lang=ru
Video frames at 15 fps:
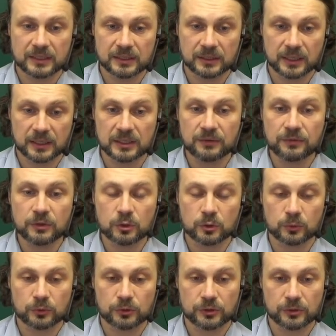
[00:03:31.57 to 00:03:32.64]
я не вижу
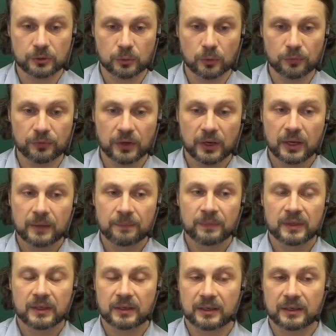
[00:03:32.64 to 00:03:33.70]
учеников,
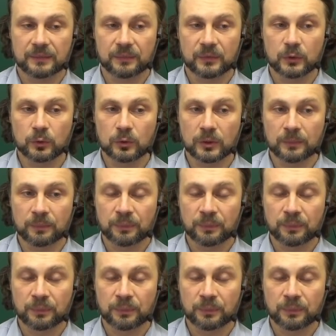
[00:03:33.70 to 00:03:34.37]
а, но